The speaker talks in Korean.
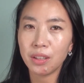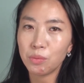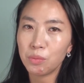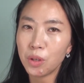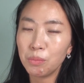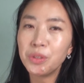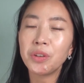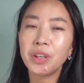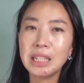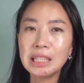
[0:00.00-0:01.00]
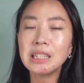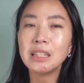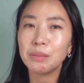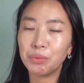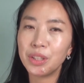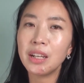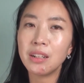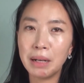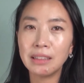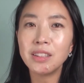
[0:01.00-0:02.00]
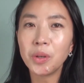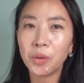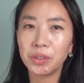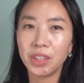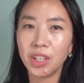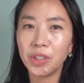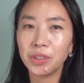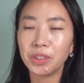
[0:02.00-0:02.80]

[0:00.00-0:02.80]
이렇게 좀 전문성이 있으신 그 분야를 맡으셨거든요.